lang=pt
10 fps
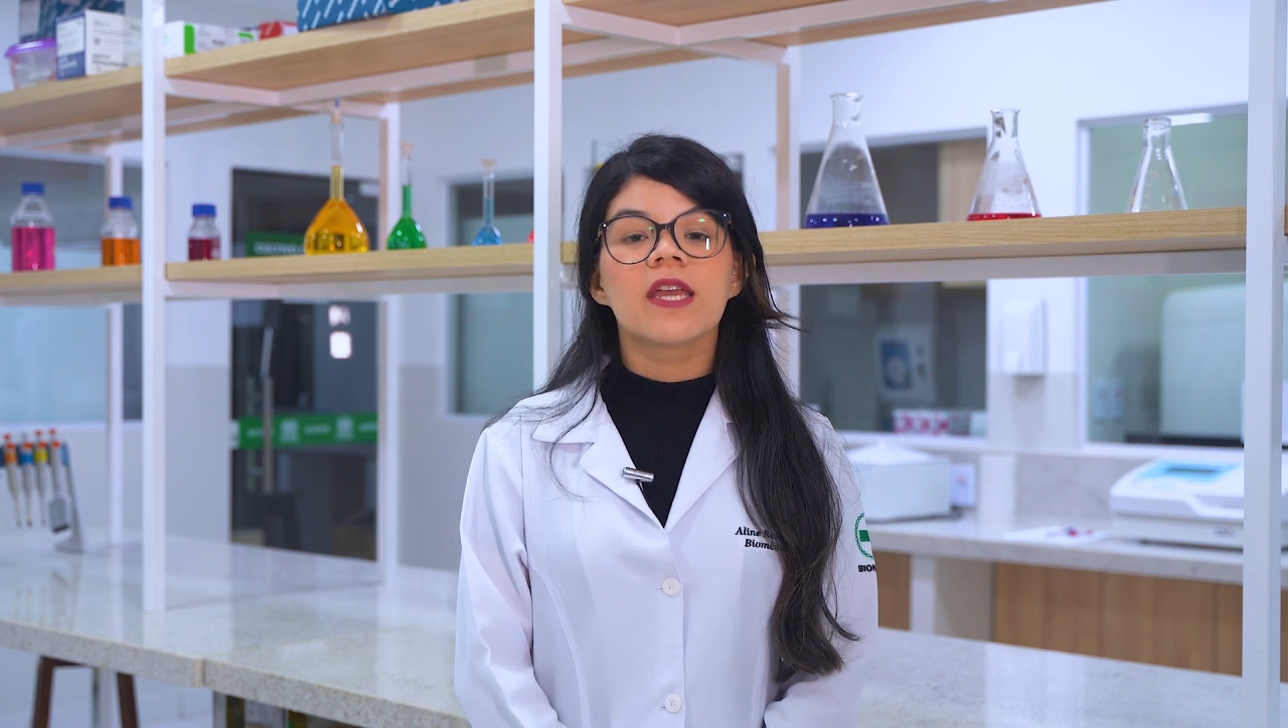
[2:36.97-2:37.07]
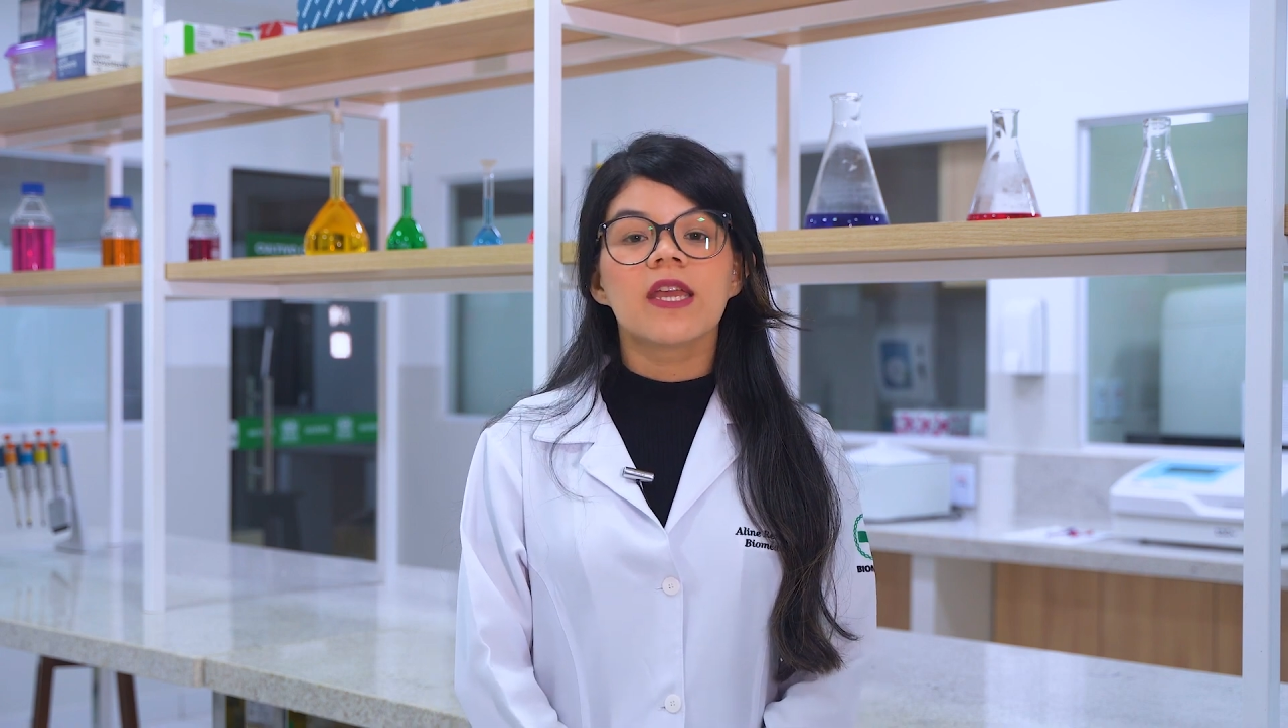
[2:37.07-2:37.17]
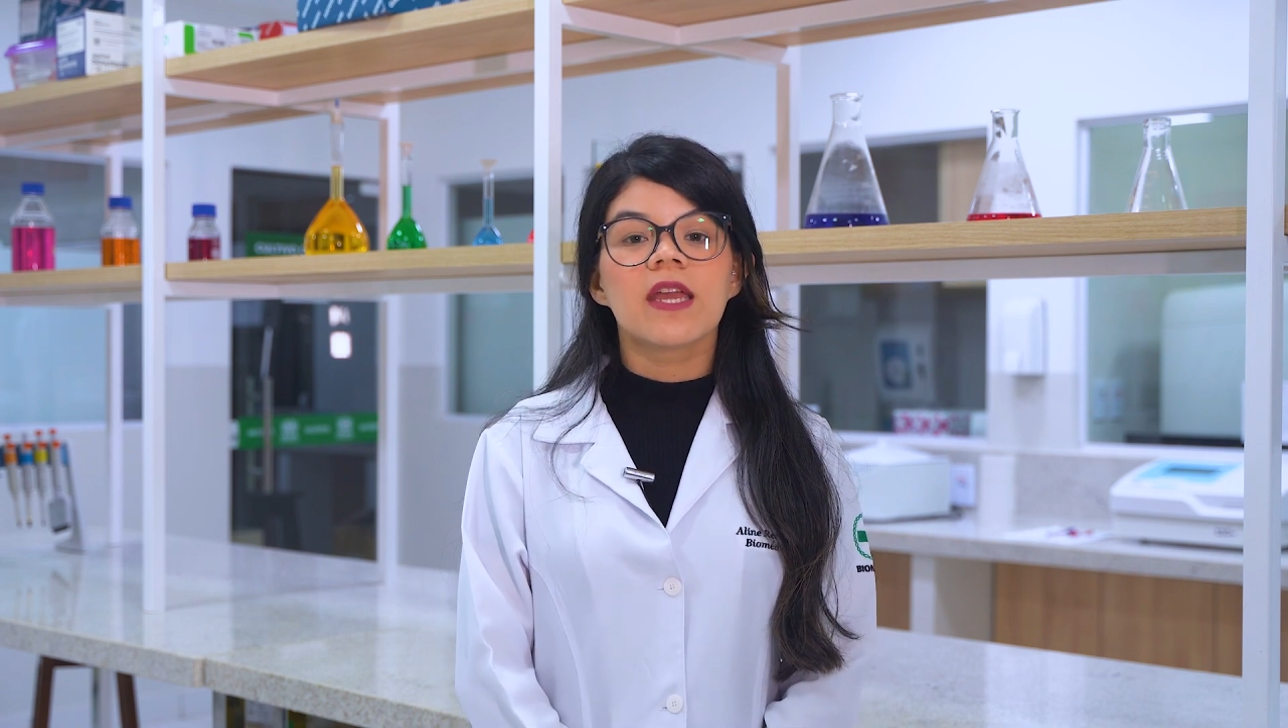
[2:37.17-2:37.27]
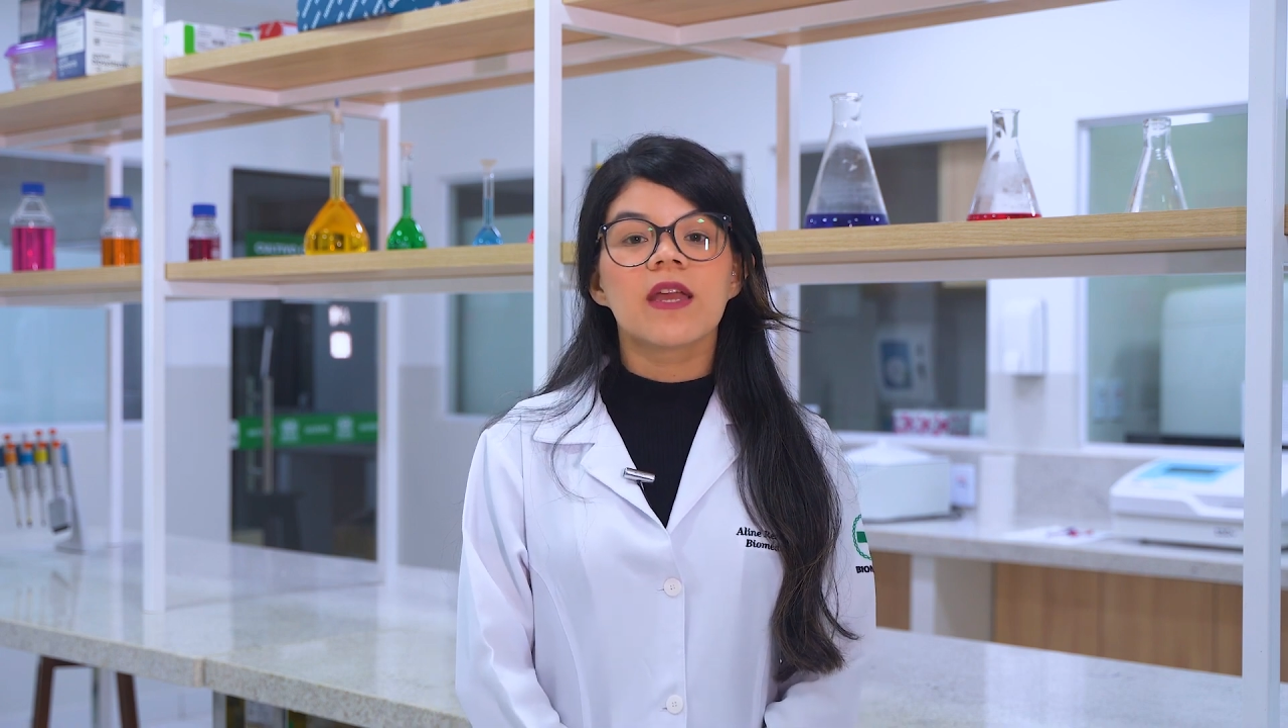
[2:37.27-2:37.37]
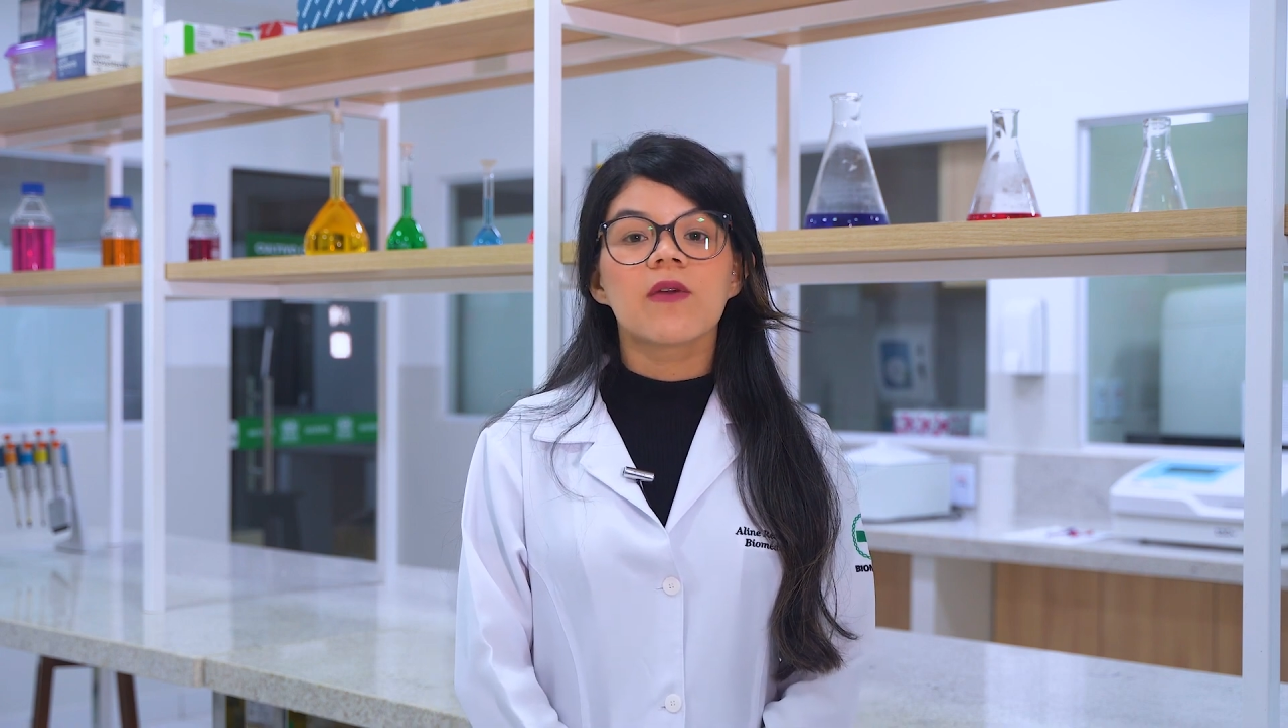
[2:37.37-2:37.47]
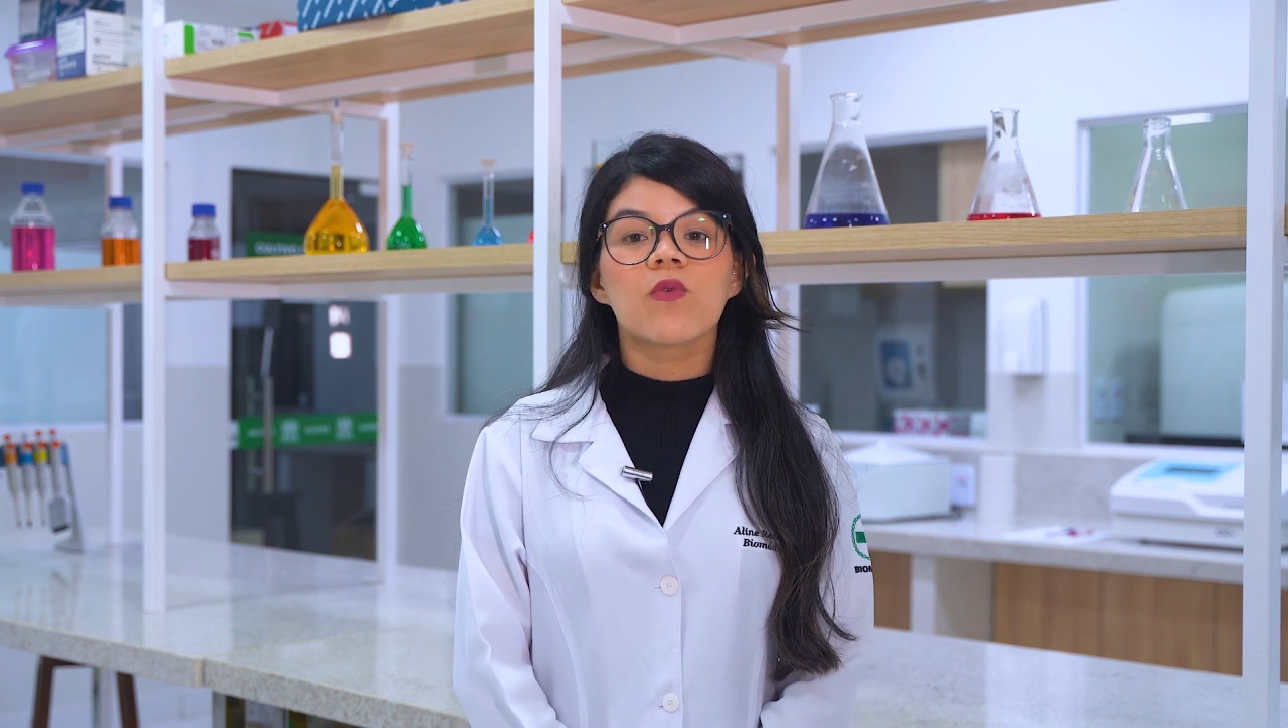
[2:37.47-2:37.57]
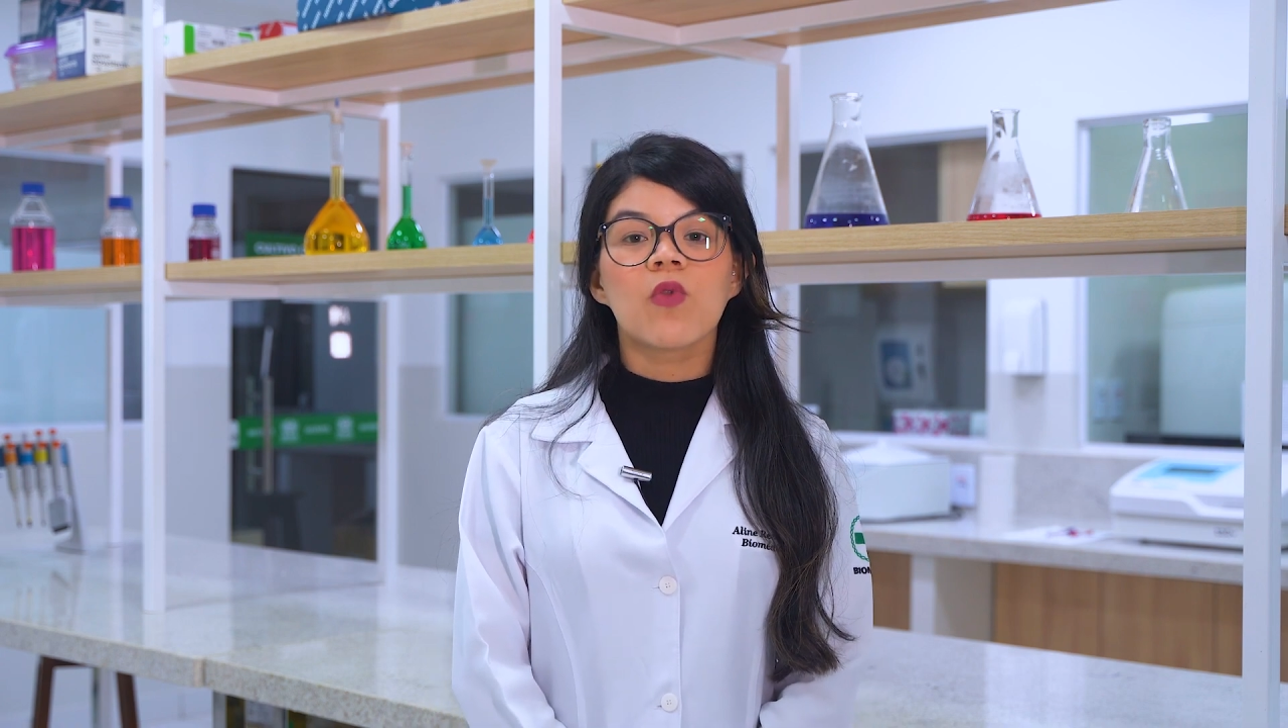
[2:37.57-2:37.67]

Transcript: e